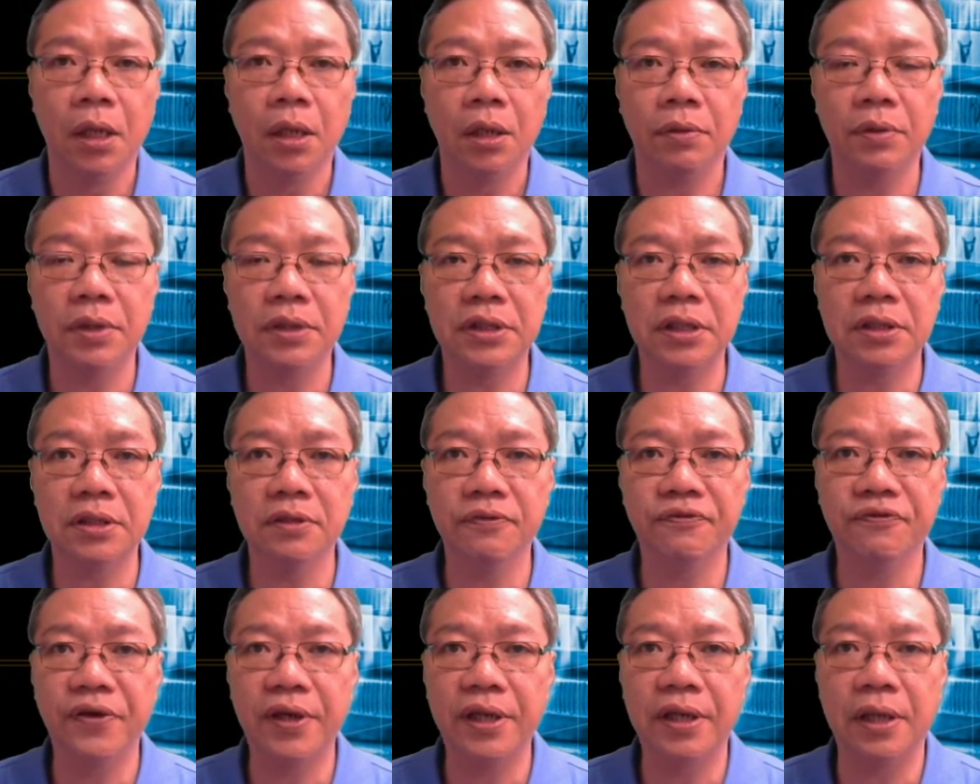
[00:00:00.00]
因为这
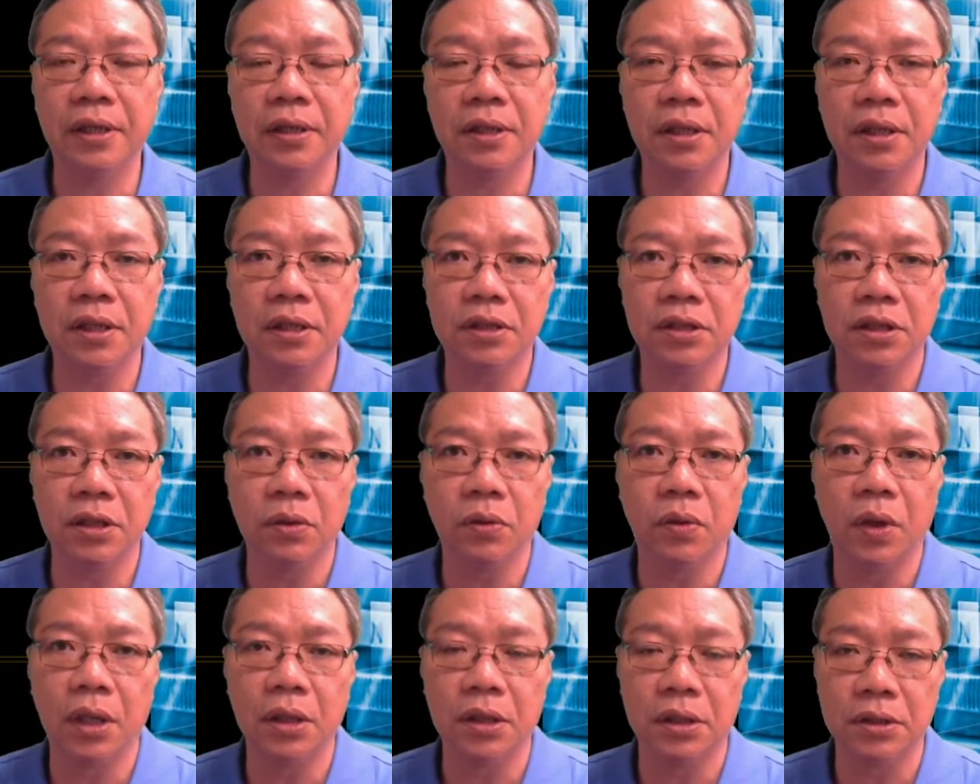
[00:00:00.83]
次肺炎的一个情
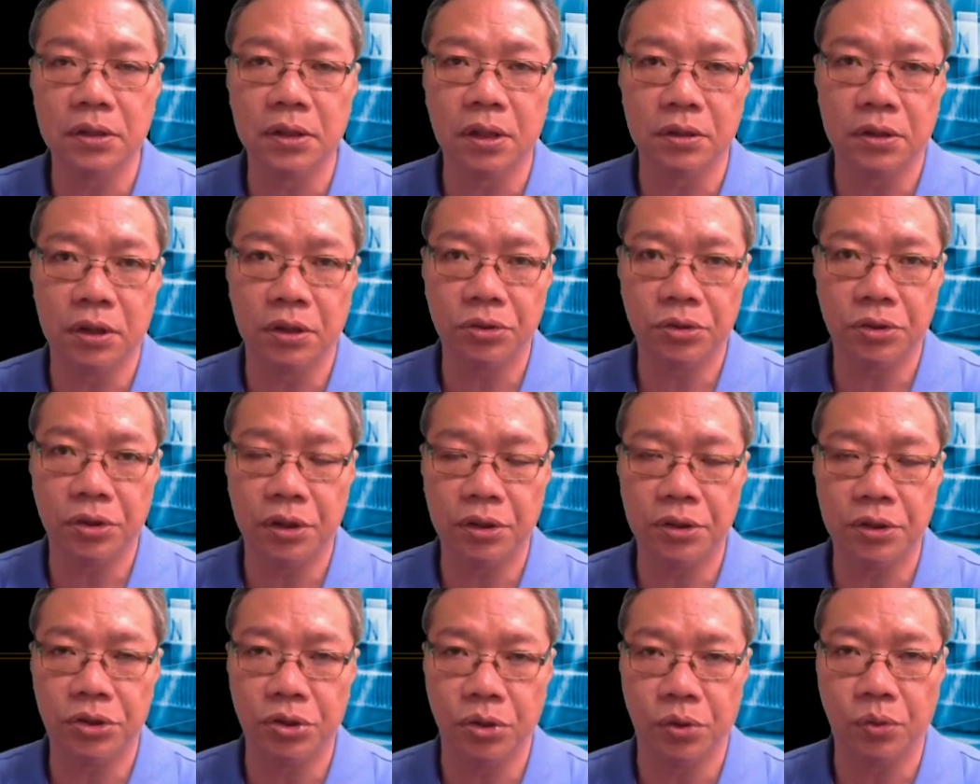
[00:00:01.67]
况呢，造成
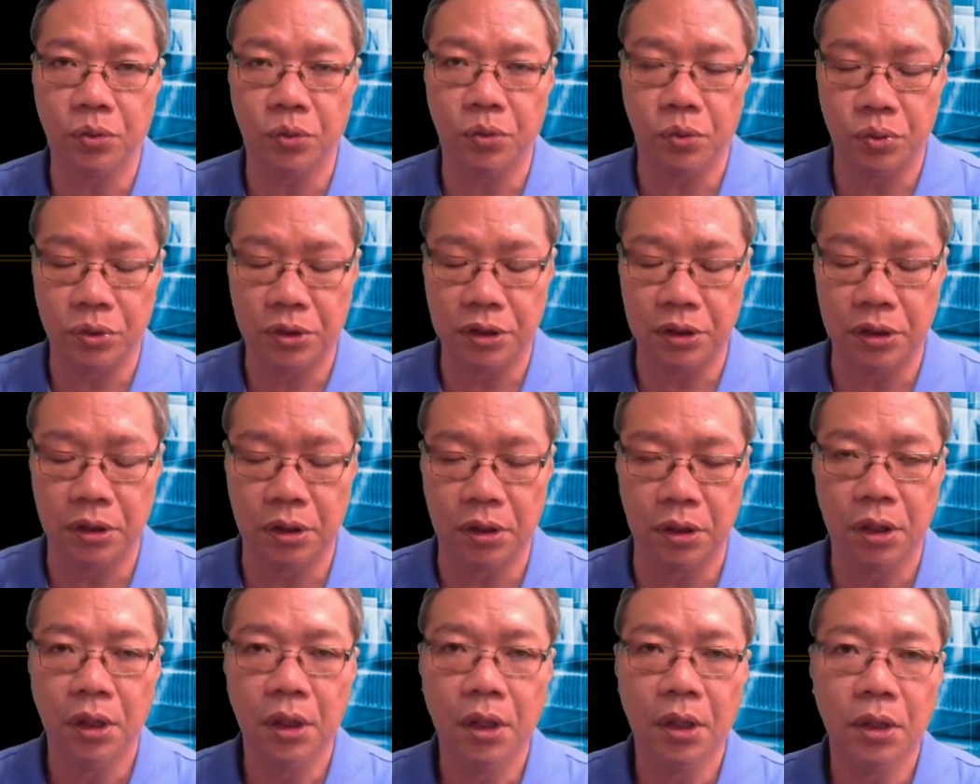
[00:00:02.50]
全球股市
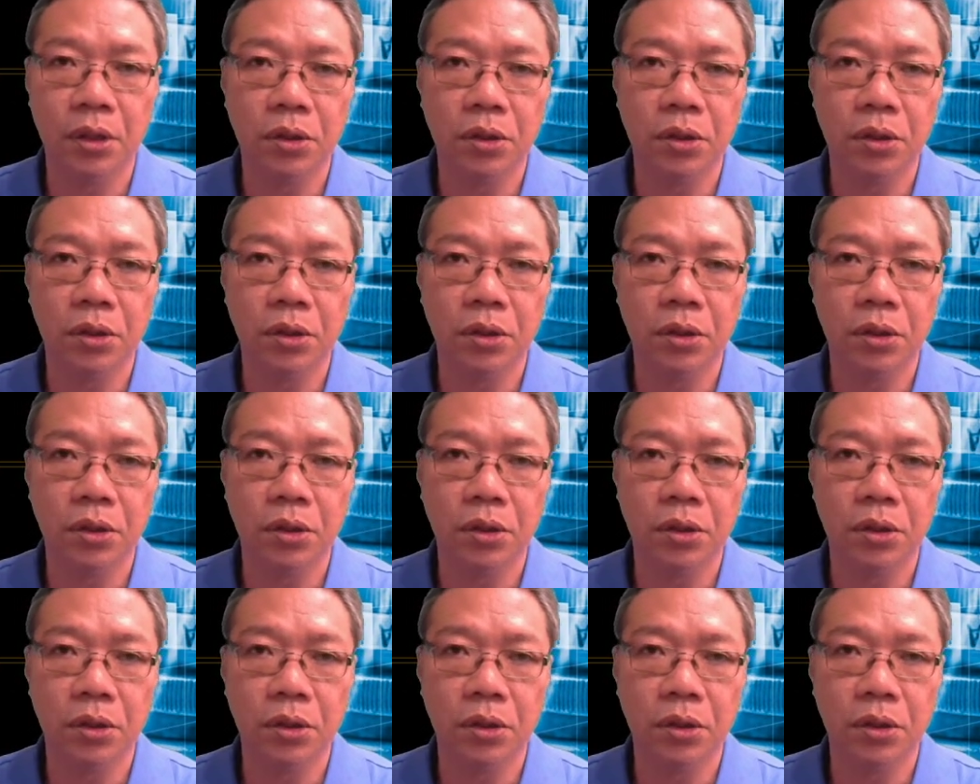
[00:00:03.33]
呢